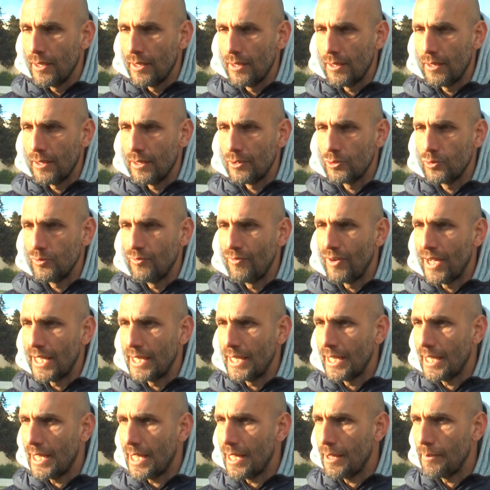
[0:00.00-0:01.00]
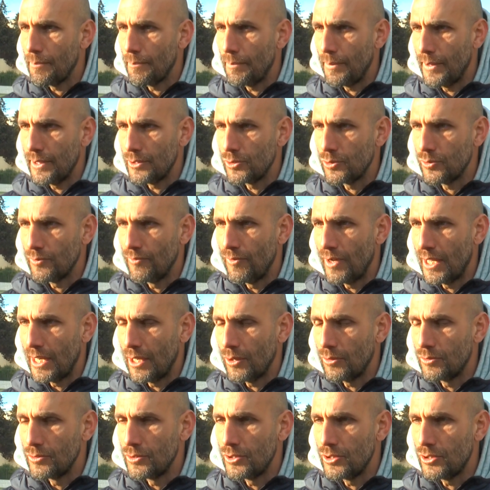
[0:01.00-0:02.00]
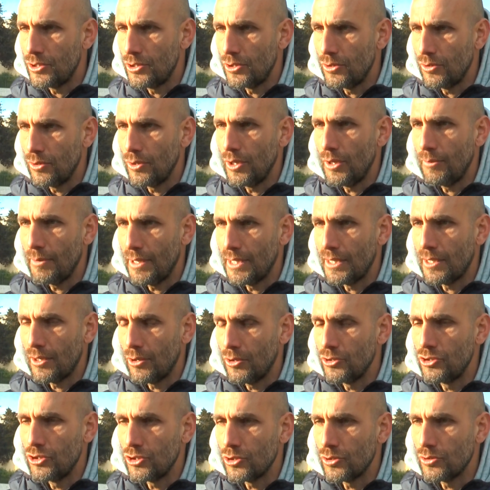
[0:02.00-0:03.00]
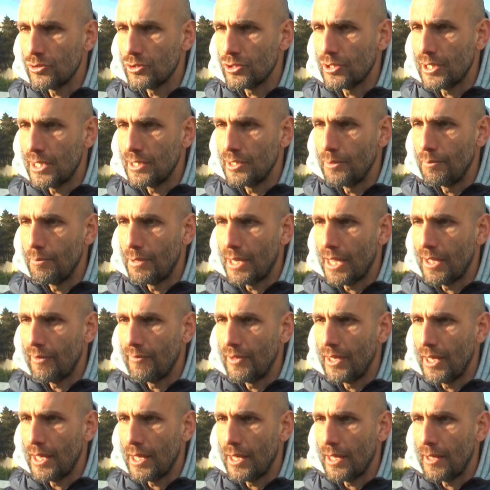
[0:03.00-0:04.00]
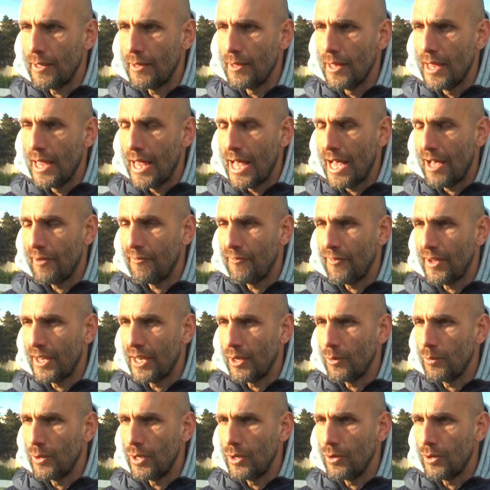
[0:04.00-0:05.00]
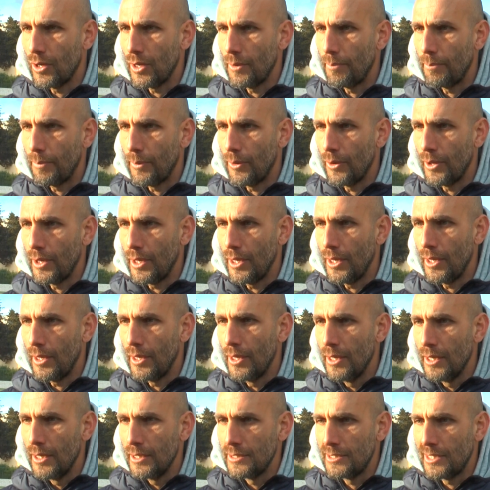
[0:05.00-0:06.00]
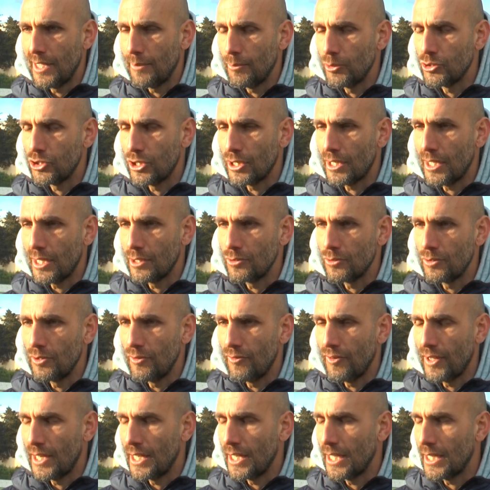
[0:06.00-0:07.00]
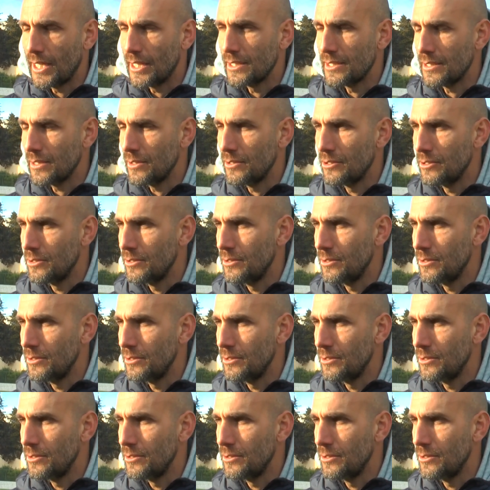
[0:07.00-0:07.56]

eh, su vari campi e su varie condizioni, mentre oggi sono stati bravi a, a fare quello che poi stiamo cercando di fare in casa.